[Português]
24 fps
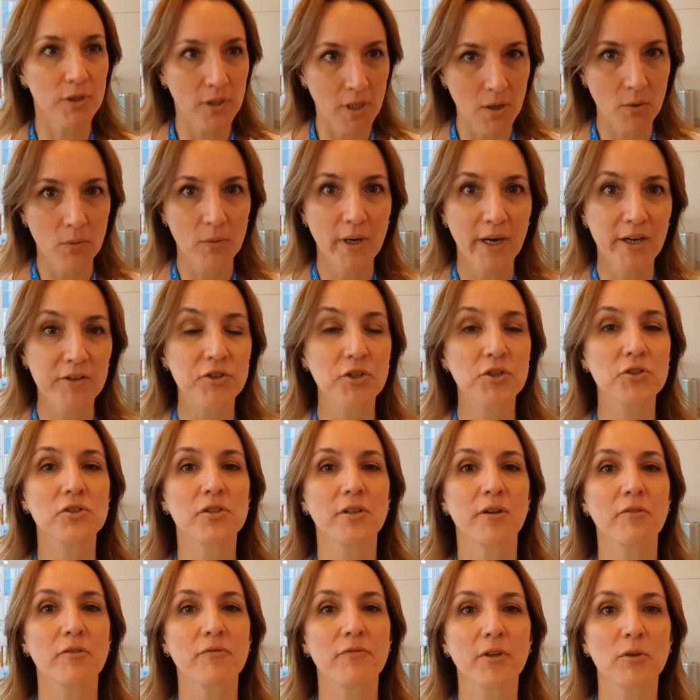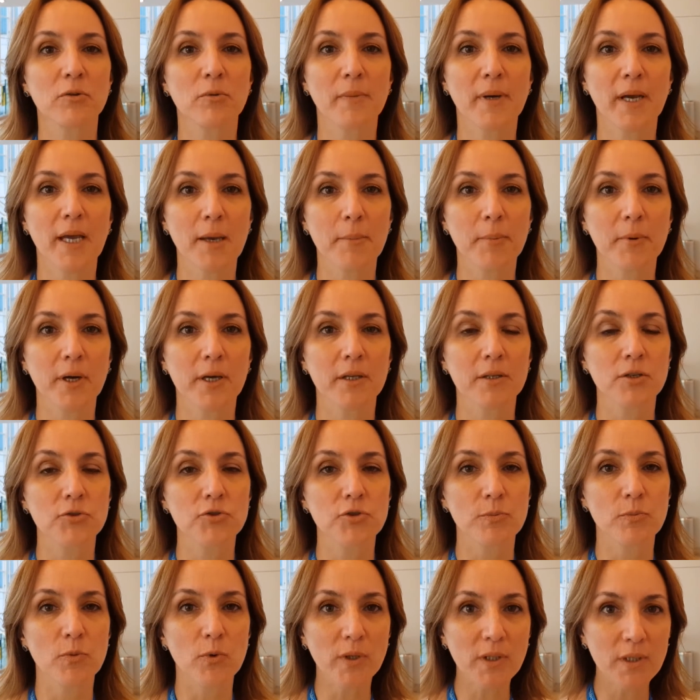não. A gente está vivendo uma época ainda
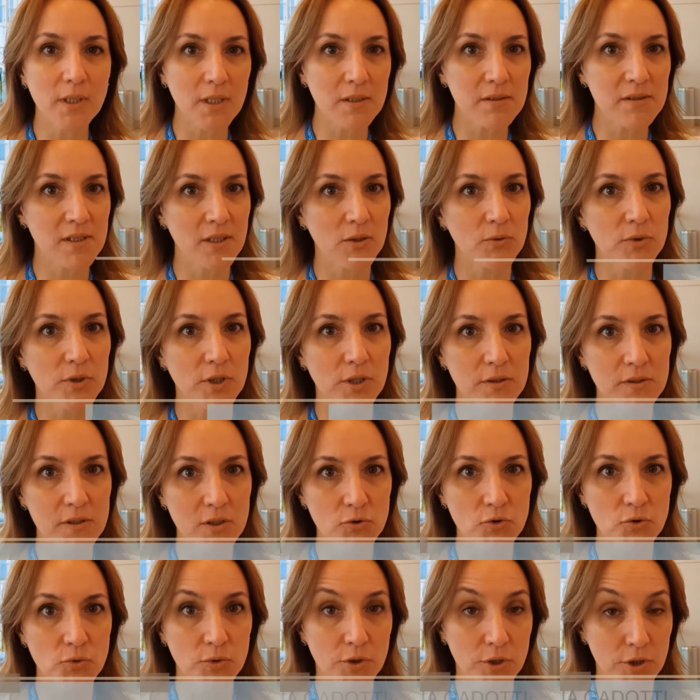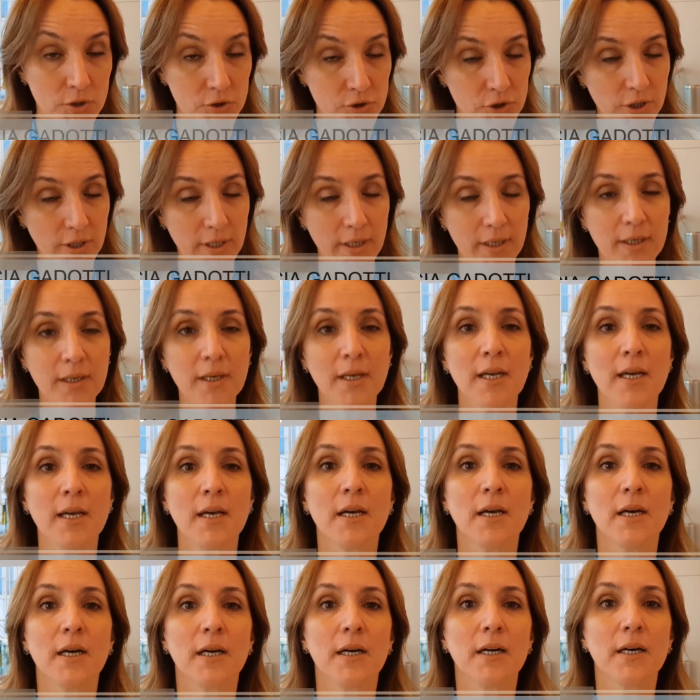de muita insegurança jurídica.
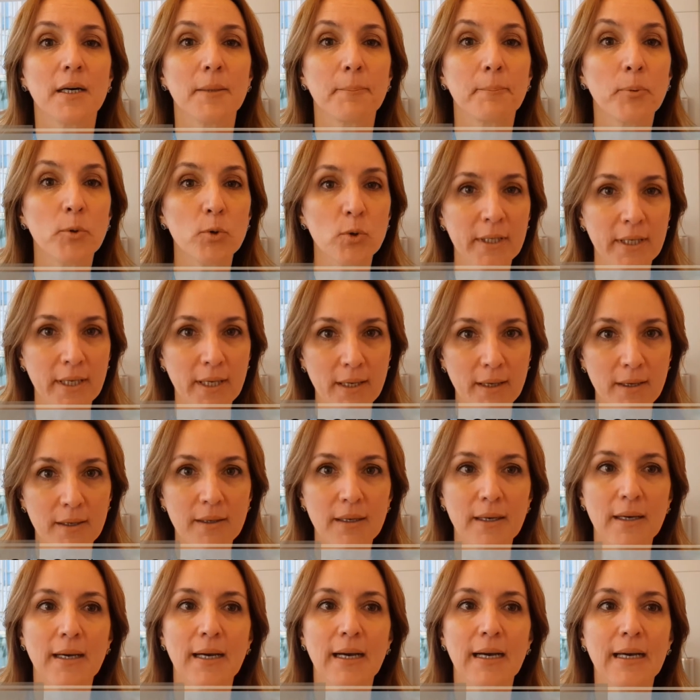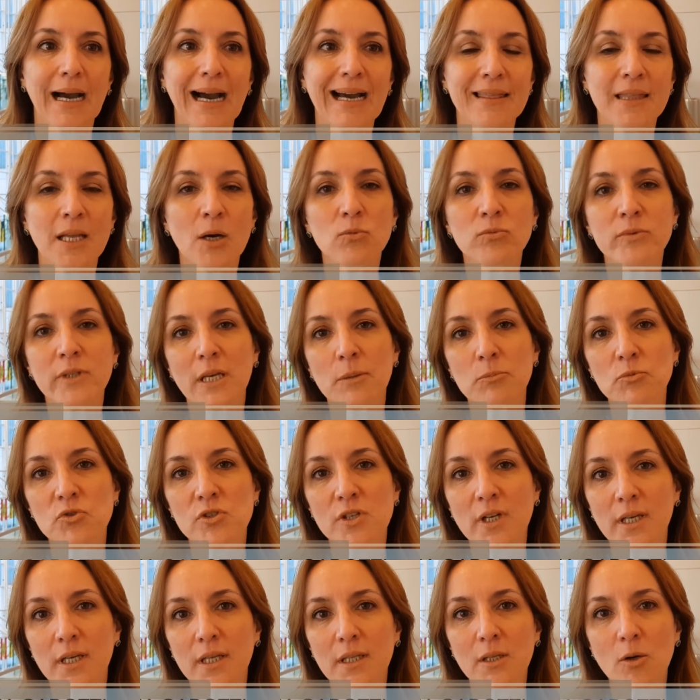Ah, por quê? não
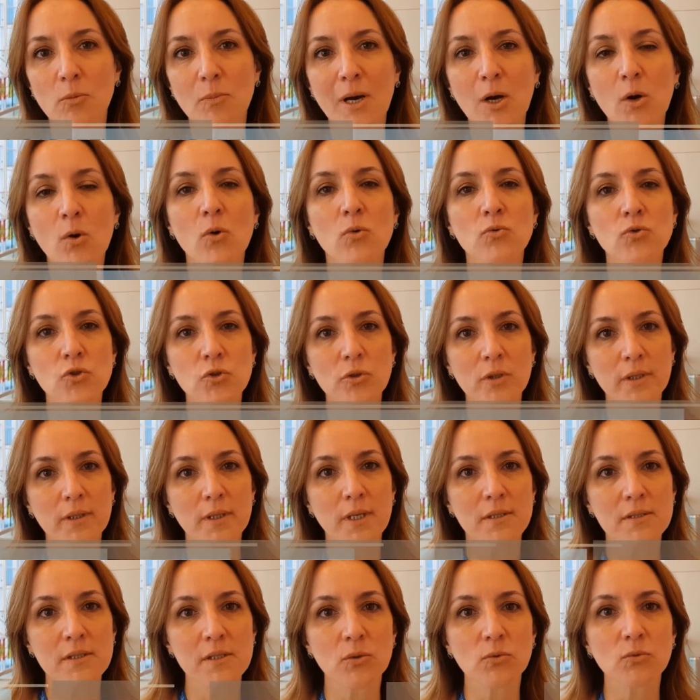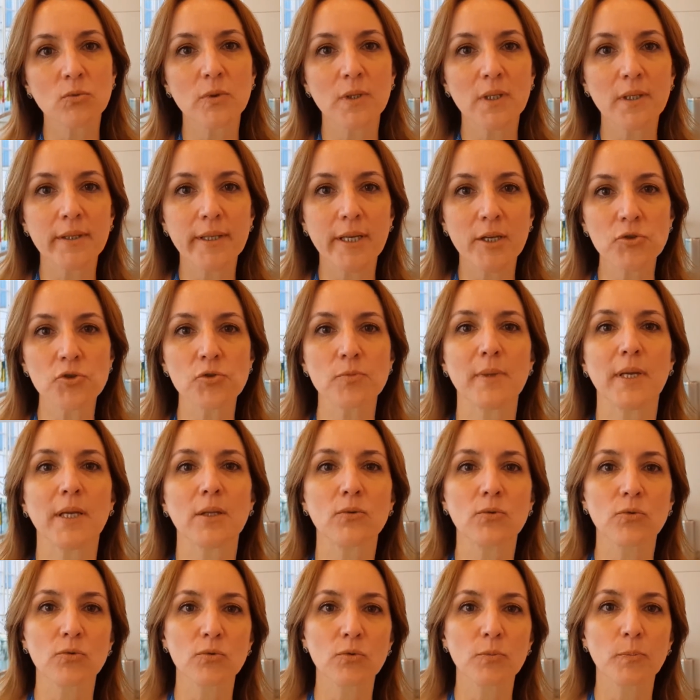temos ainda uma consolidação do
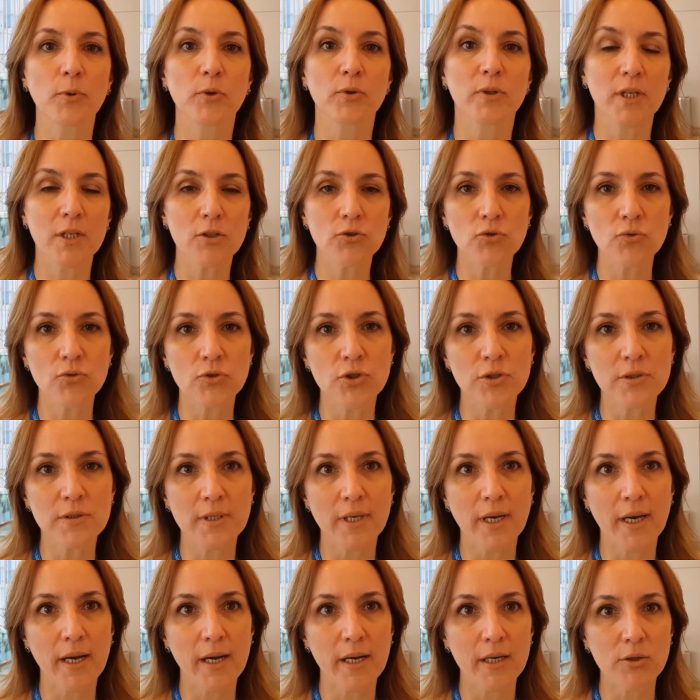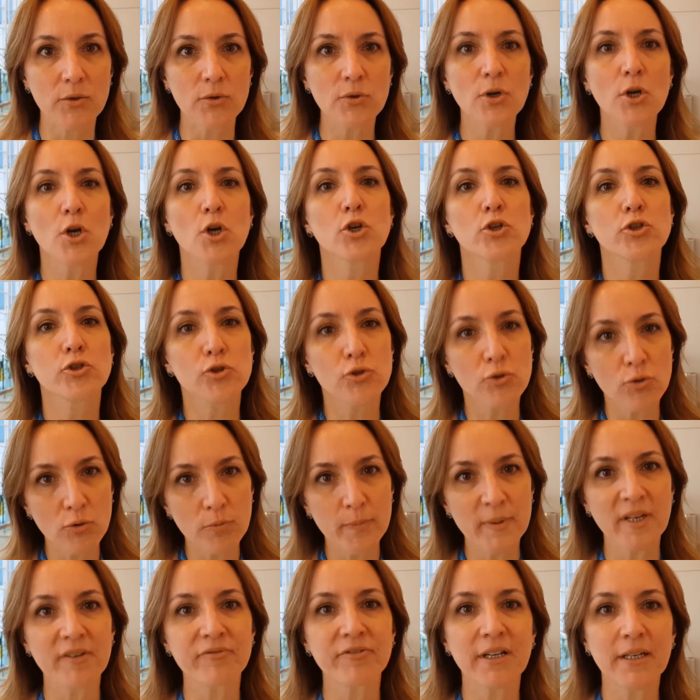entendimento do Poder Judiciário
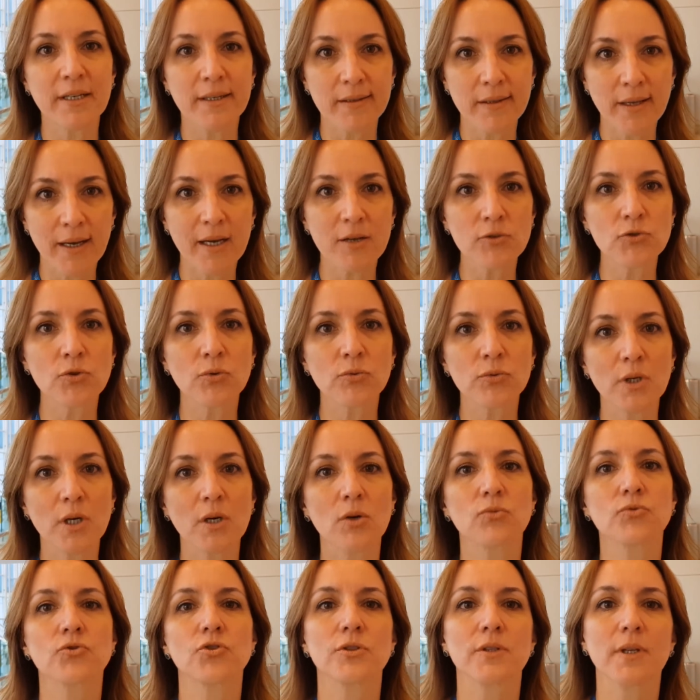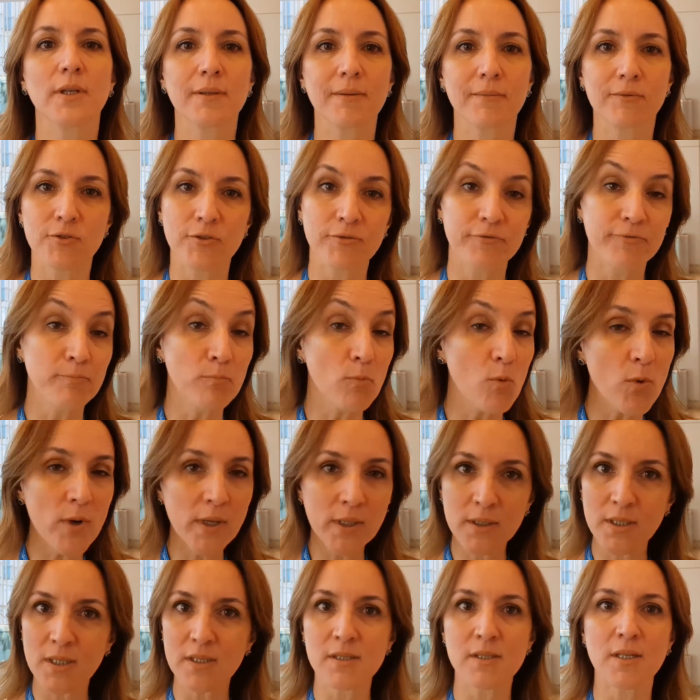sobre a validade ou não de, de, de,
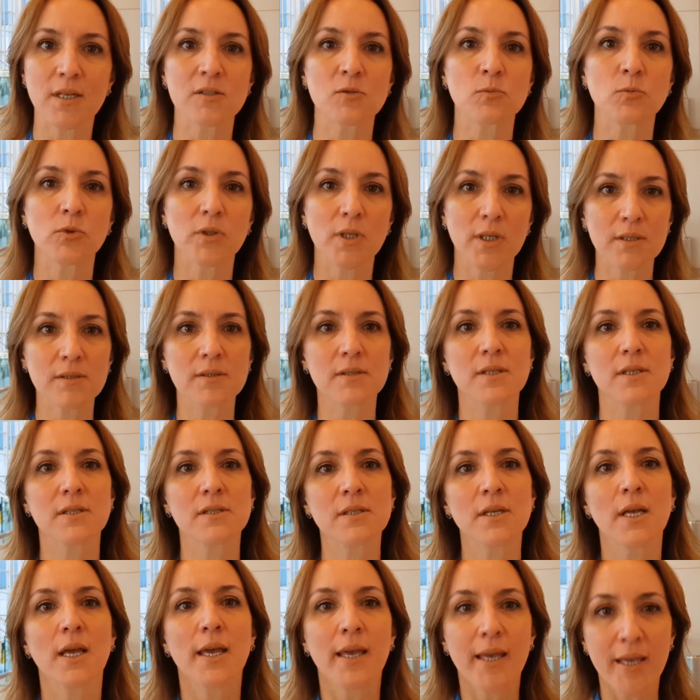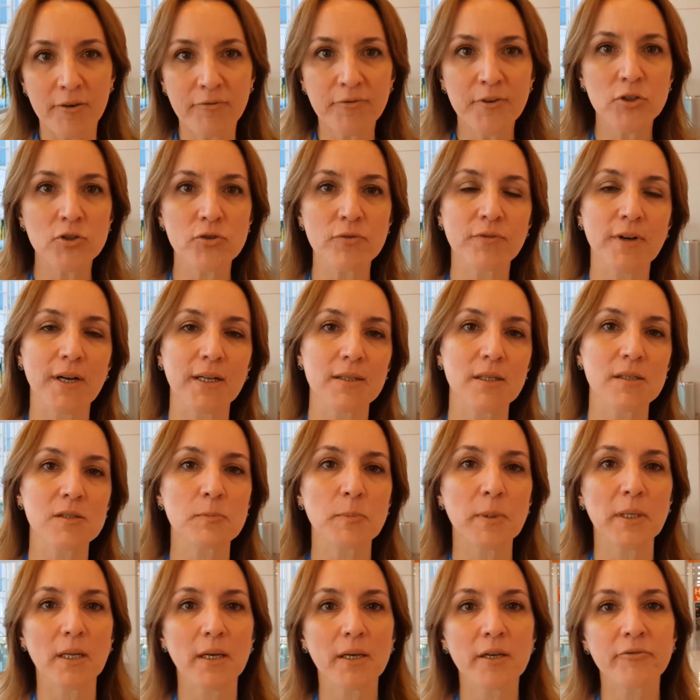muitas das mudanças
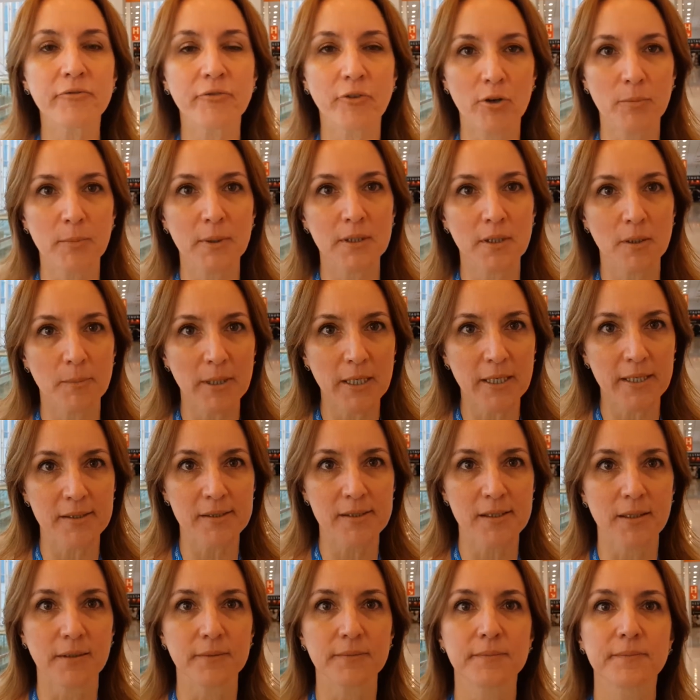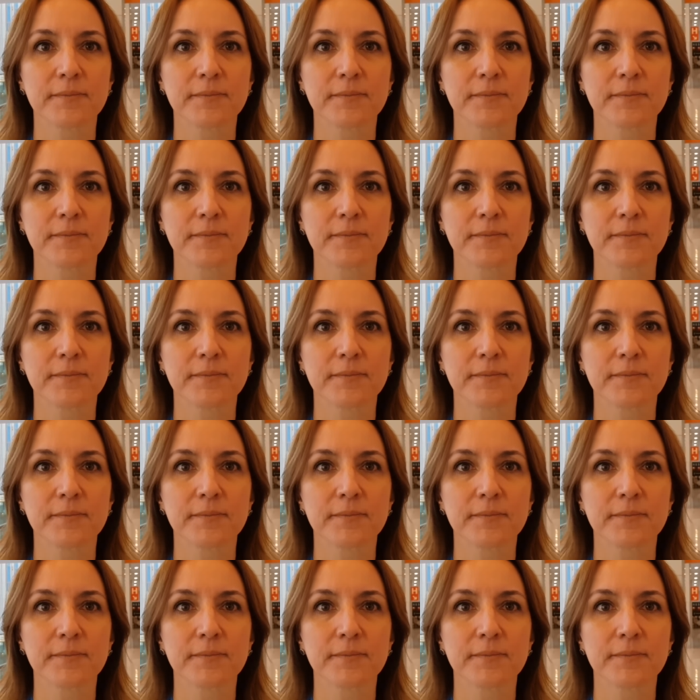efetivadas pela reforma trabalhista.